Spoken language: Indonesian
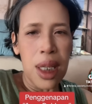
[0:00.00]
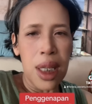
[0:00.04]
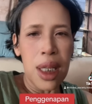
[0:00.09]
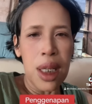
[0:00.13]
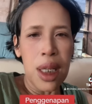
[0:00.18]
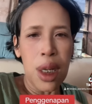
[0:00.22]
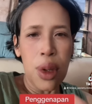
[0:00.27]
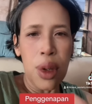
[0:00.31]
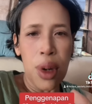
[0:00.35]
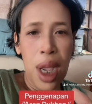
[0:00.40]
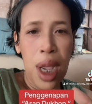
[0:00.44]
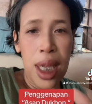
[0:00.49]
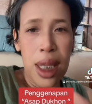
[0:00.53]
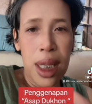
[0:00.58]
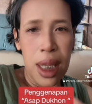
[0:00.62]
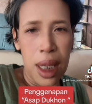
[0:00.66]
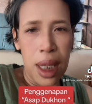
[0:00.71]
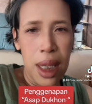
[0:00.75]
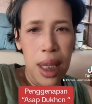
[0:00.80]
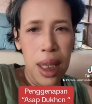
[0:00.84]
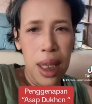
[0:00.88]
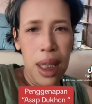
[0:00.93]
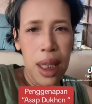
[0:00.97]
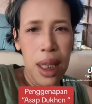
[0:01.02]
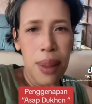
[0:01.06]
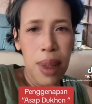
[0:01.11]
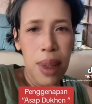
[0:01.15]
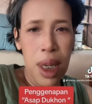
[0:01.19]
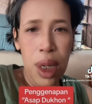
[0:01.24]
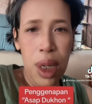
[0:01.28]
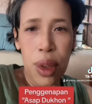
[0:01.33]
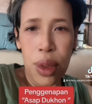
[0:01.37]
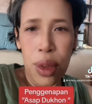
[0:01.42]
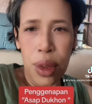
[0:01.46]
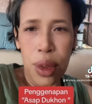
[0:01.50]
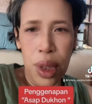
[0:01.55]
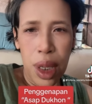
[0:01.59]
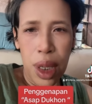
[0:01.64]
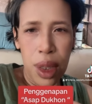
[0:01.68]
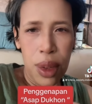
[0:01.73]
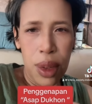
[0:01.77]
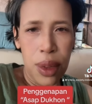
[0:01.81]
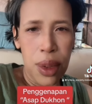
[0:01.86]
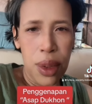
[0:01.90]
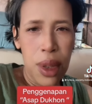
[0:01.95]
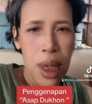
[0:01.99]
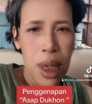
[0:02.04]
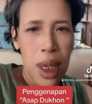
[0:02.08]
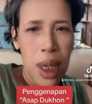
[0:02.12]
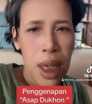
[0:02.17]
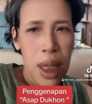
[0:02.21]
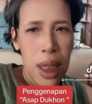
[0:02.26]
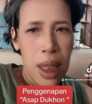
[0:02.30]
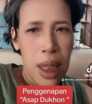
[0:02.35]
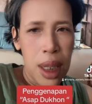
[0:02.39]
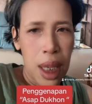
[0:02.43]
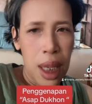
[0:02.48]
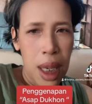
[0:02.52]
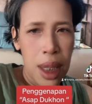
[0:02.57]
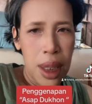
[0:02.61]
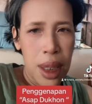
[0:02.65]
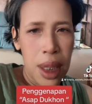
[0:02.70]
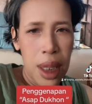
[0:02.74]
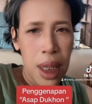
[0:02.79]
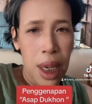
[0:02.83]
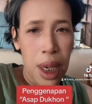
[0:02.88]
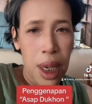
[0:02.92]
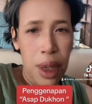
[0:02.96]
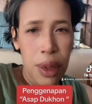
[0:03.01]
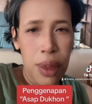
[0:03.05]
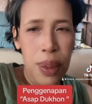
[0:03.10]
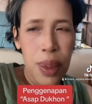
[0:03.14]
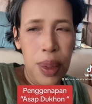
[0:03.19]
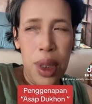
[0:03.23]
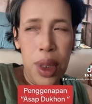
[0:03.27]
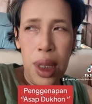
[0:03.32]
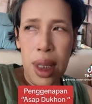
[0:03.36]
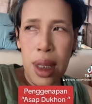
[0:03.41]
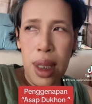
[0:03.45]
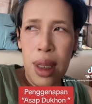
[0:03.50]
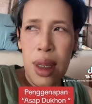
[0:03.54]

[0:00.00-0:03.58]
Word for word: di lokasi di mana gunung itu sekarang sedang erupsi,